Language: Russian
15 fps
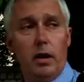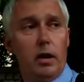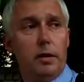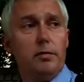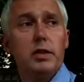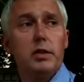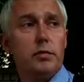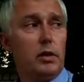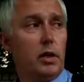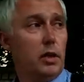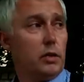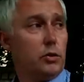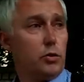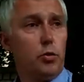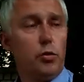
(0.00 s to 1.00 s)

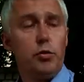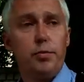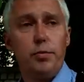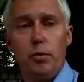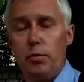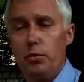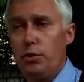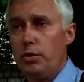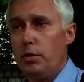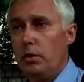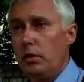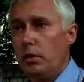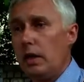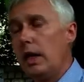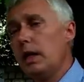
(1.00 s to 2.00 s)
Вызвали скорую помощь
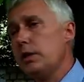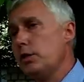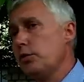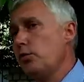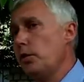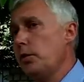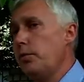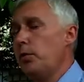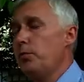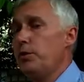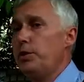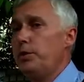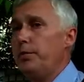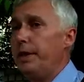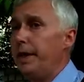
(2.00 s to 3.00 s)
карета скорой
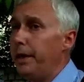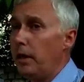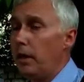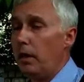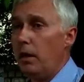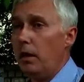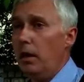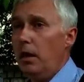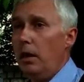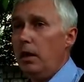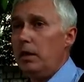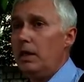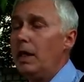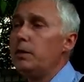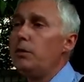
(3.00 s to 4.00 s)
помощи приехала.
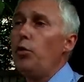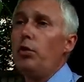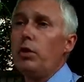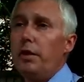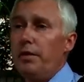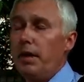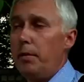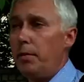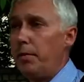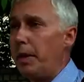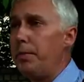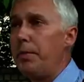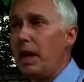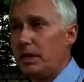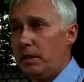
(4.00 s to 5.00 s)
Ей долгое время
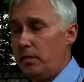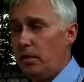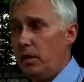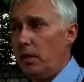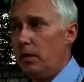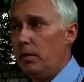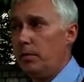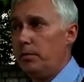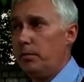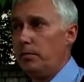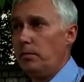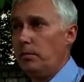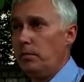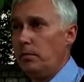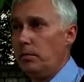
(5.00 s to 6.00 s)
препятствовали
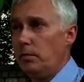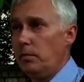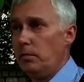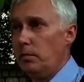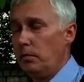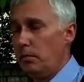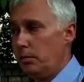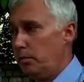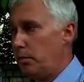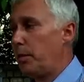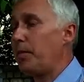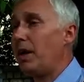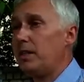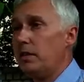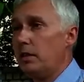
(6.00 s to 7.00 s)

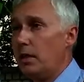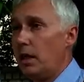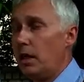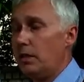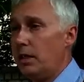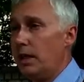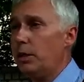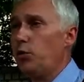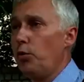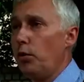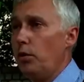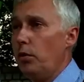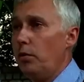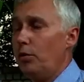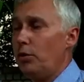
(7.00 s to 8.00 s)
попасть на
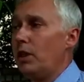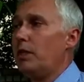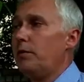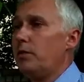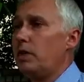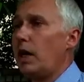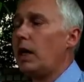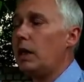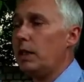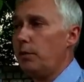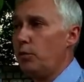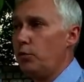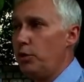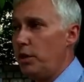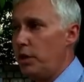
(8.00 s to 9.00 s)
территорию вот этого
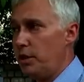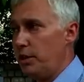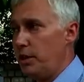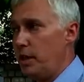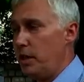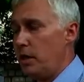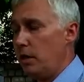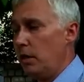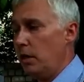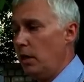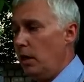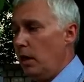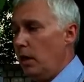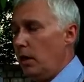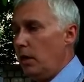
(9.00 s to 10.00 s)
закрытого учреждения.
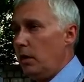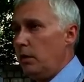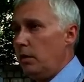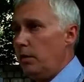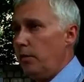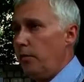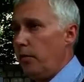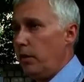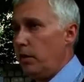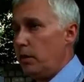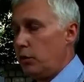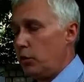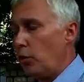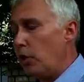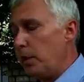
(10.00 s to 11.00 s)
Скорой помощи?
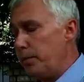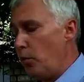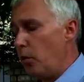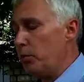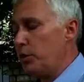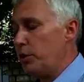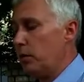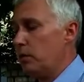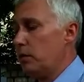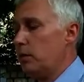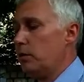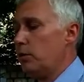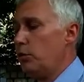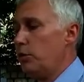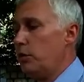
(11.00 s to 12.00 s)
Скорой помощи. Mm -hmm.
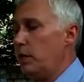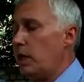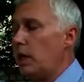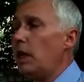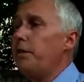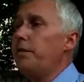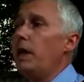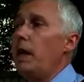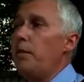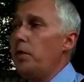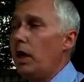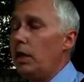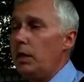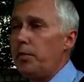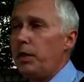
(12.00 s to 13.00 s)
То есть некоторое
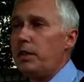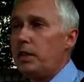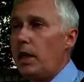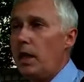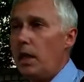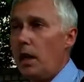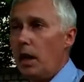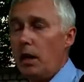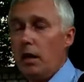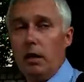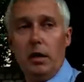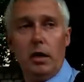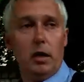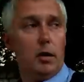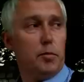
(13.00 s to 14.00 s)
время они простояли,
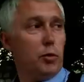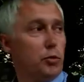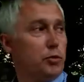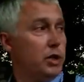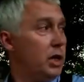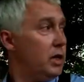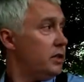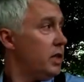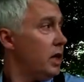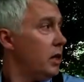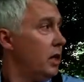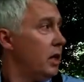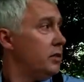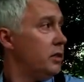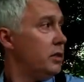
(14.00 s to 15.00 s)
получали
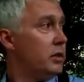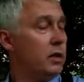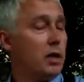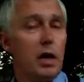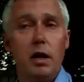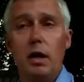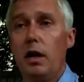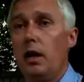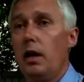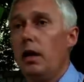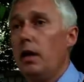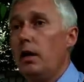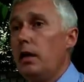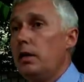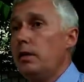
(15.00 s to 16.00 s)
согласие
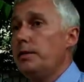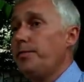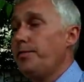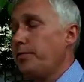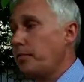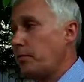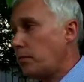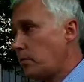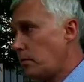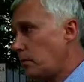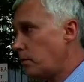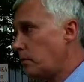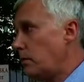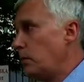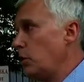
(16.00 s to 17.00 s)
на
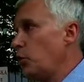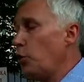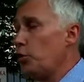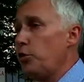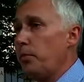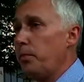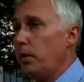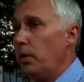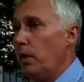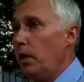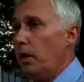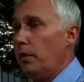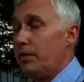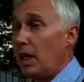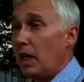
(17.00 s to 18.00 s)
доступ
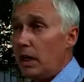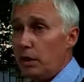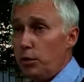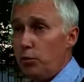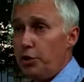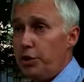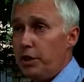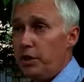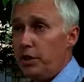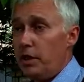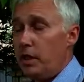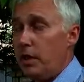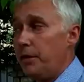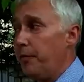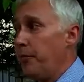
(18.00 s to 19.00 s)
в закрытое
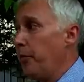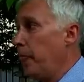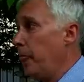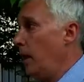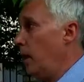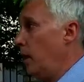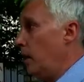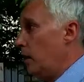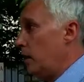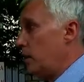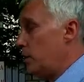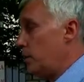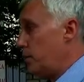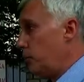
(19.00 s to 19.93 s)
учреждение. Значит,